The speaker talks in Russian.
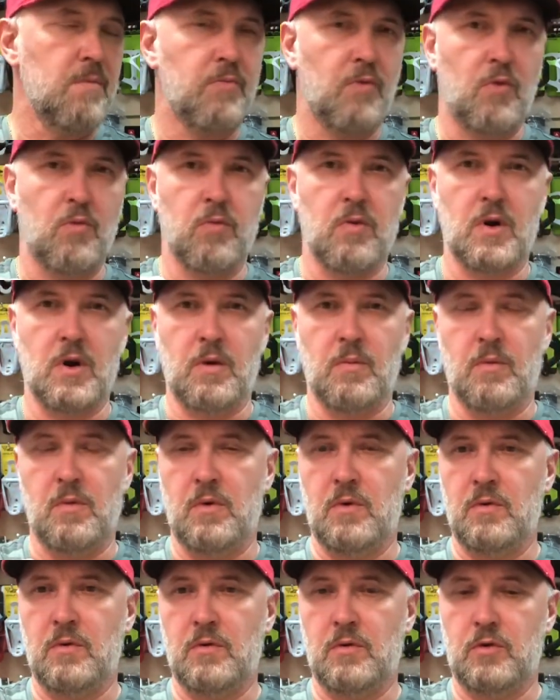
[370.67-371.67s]
по грамм,
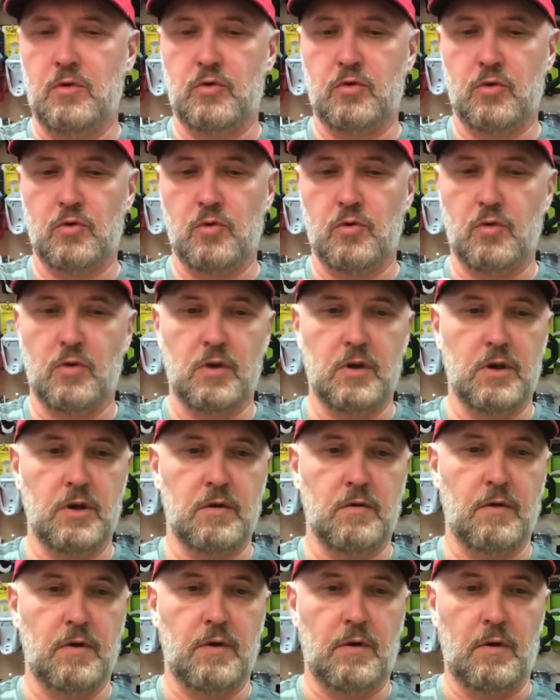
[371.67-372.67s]
что-то около
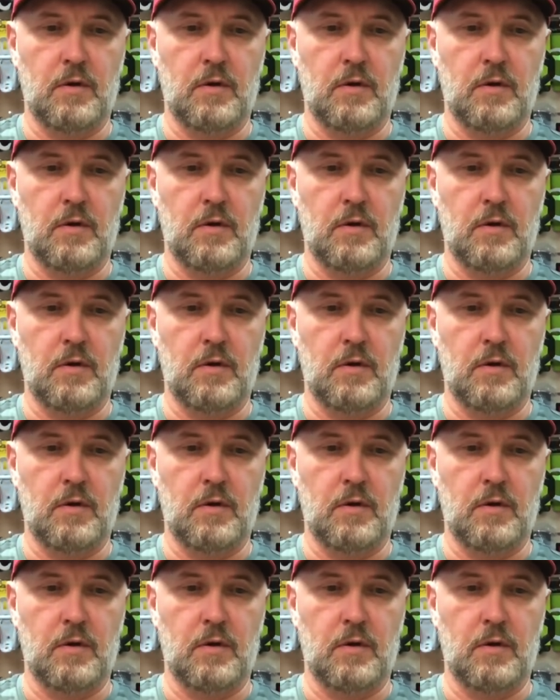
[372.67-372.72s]
этого.